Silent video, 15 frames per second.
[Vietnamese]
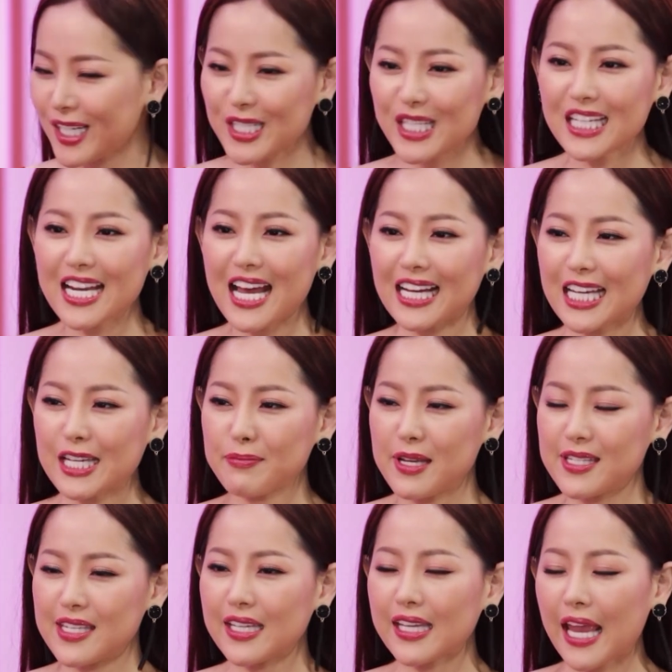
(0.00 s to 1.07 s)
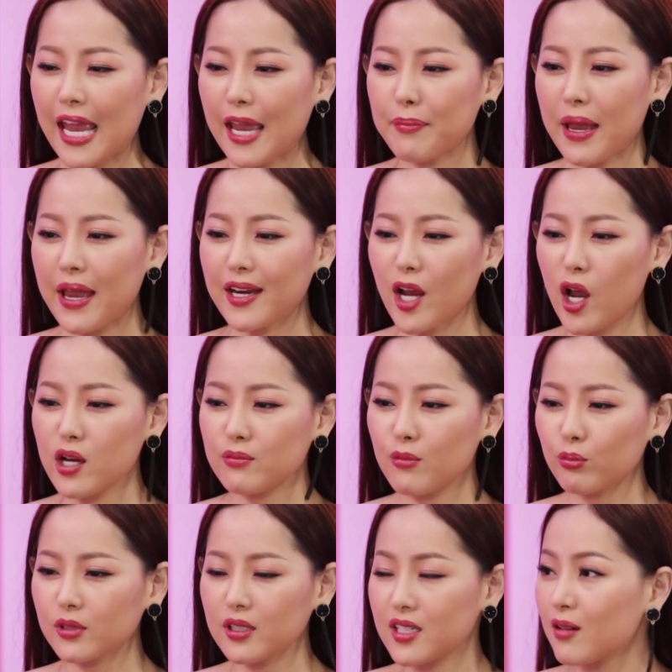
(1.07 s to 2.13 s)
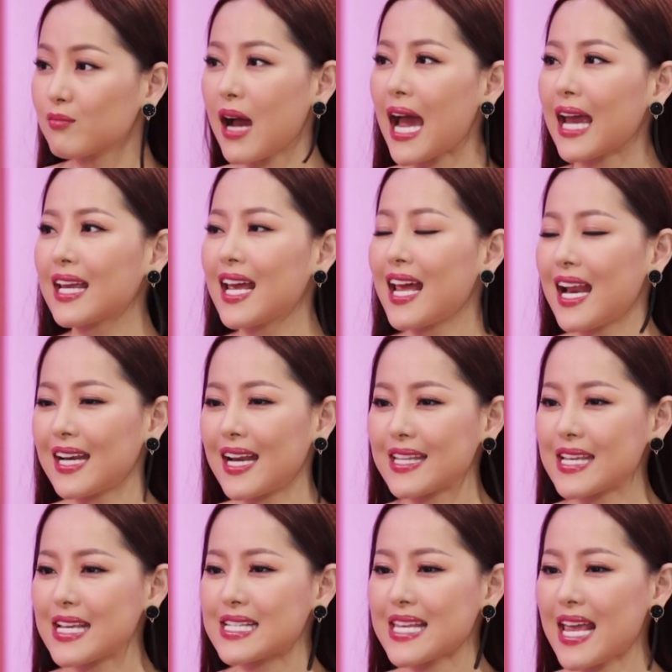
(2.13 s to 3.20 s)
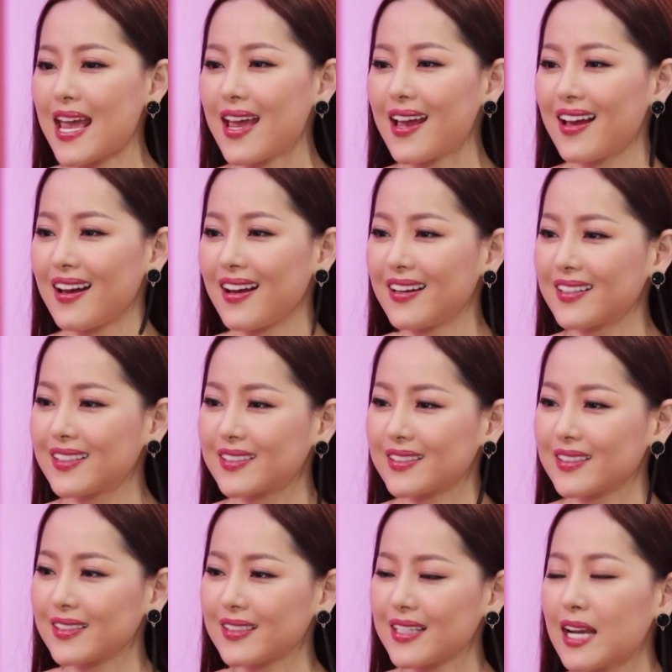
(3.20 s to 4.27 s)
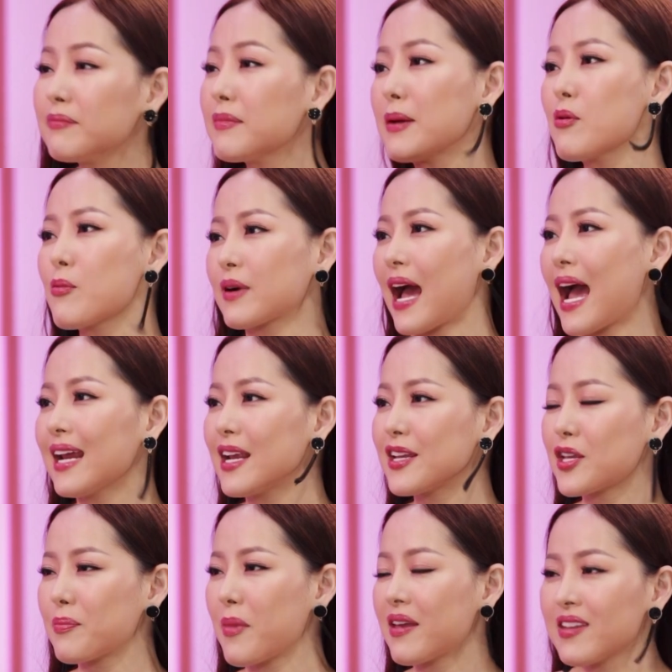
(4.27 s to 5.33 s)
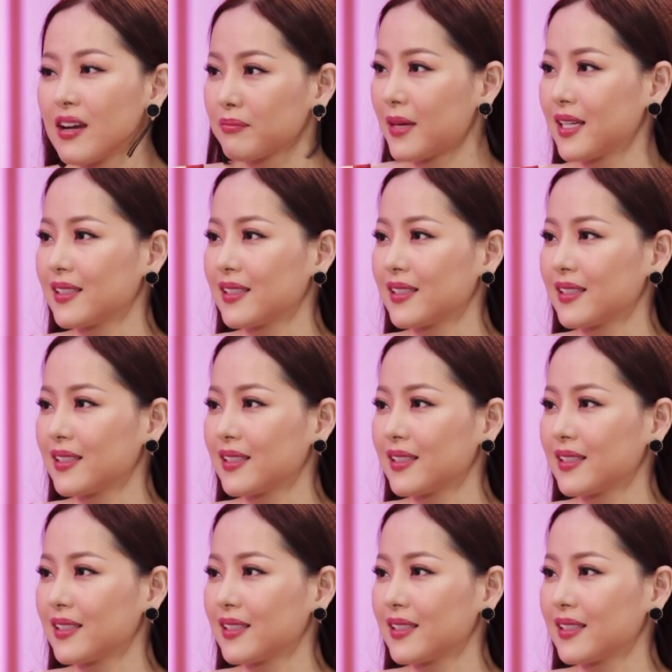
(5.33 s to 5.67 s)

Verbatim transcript: Đó chính là khi mà chị nghe bé nói một từ không hay là chị sẽ đánh bé một cái để cho bé giật